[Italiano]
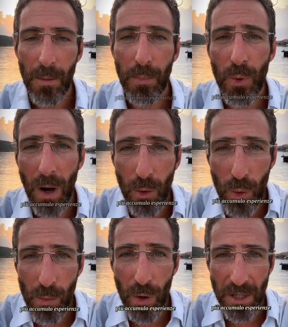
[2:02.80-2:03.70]
più
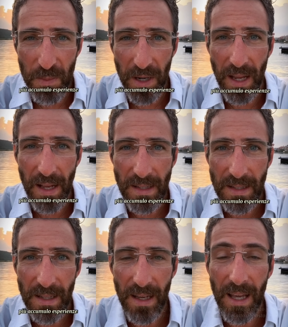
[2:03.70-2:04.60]
accumulo
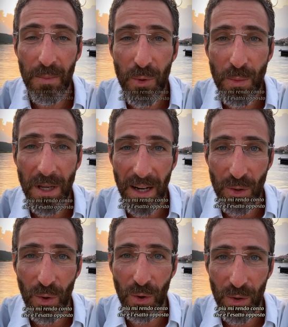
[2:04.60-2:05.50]
esperienze e più mi
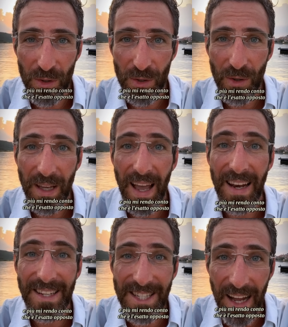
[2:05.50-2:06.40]
rendo conto che è
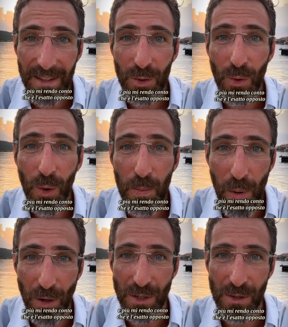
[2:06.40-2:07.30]
l'esatto
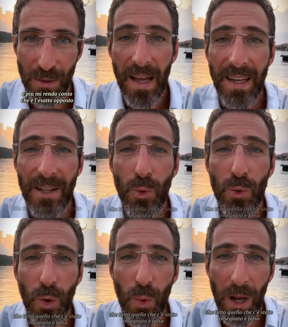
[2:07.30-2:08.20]
opposto, che
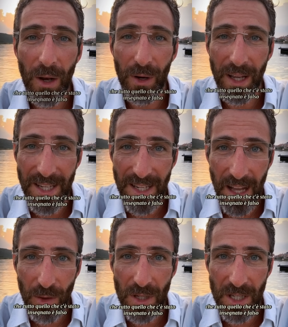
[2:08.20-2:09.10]
tutto quello che ci è
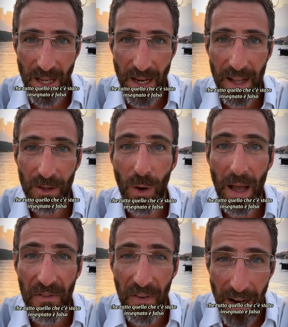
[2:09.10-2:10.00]
stato insegnato
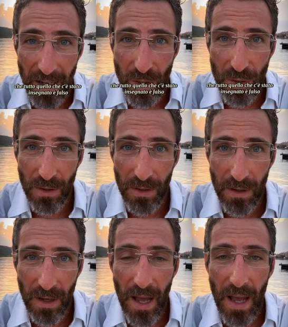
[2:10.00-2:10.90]
è falso
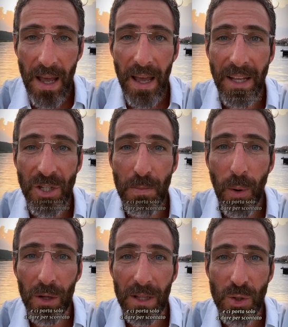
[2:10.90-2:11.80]
e ci
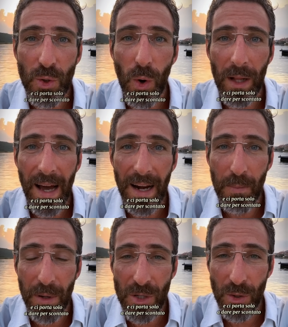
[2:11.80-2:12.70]
porta solo a dare
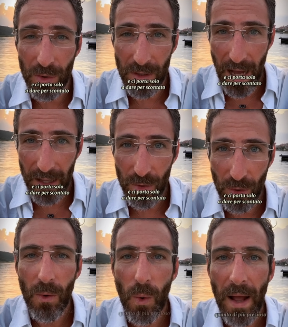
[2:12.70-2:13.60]
per scontato
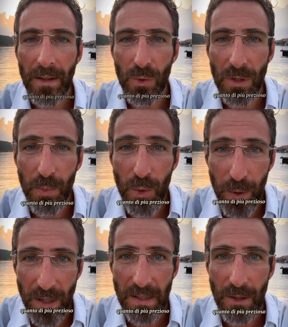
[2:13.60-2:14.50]
quanto di più
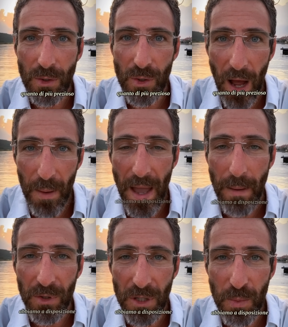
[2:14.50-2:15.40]
prezioso
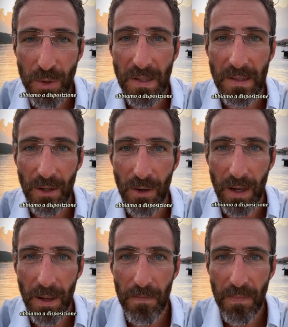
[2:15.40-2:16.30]
abbiamo a
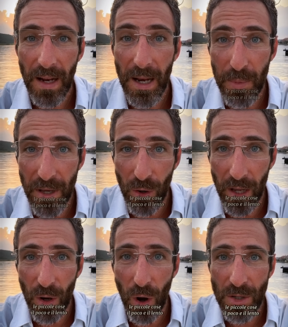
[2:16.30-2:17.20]
disposizione, le
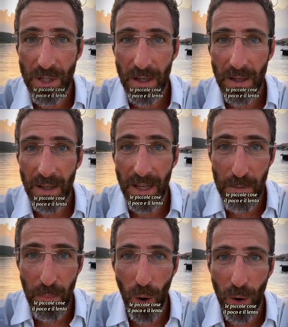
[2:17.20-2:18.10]
piccole cose,
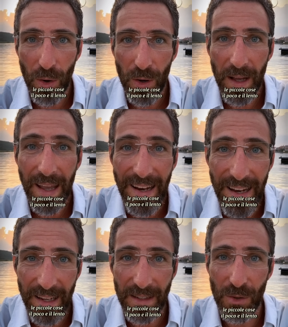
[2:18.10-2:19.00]
il poco e
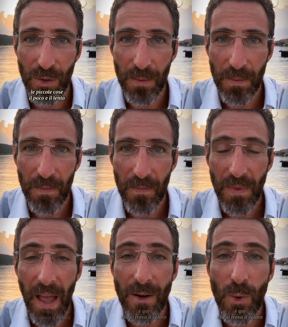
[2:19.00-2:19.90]
il lento.
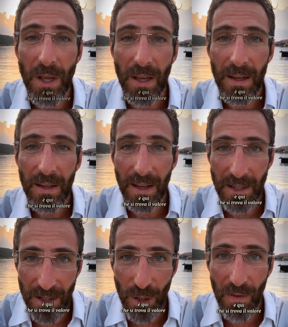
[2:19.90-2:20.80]
È qui che
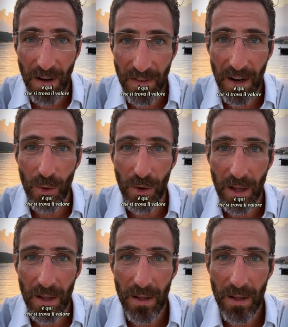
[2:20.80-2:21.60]
si trova il valore